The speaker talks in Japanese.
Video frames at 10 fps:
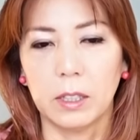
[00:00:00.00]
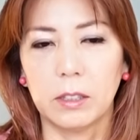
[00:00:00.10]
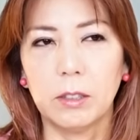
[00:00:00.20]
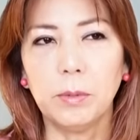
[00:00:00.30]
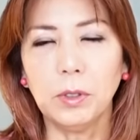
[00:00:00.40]

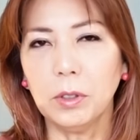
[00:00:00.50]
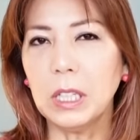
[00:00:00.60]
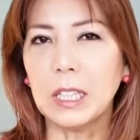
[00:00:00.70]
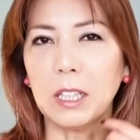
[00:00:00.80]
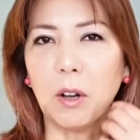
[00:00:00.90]
自分の
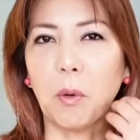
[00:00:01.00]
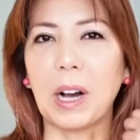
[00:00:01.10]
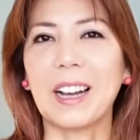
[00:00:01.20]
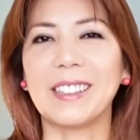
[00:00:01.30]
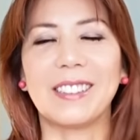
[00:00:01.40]
中では
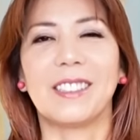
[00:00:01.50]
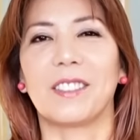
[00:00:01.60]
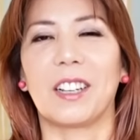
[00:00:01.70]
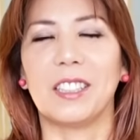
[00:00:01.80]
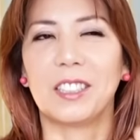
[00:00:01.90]
分かってる
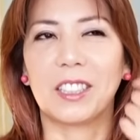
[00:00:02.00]
とか、